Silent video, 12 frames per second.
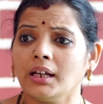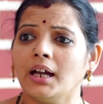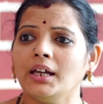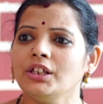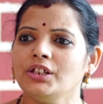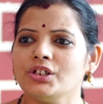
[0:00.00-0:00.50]

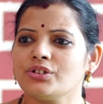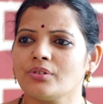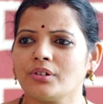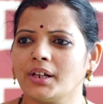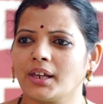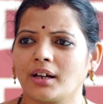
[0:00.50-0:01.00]
కానీ
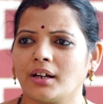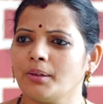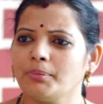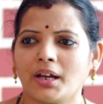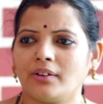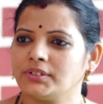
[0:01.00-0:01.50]
ఈశ్వరుడు ఎక్కడా
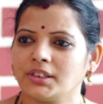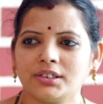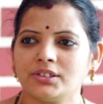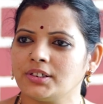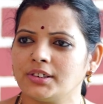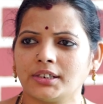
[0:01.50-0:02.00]
మీకు
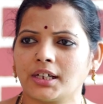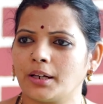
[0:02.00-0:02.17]
అవతరించినట్టు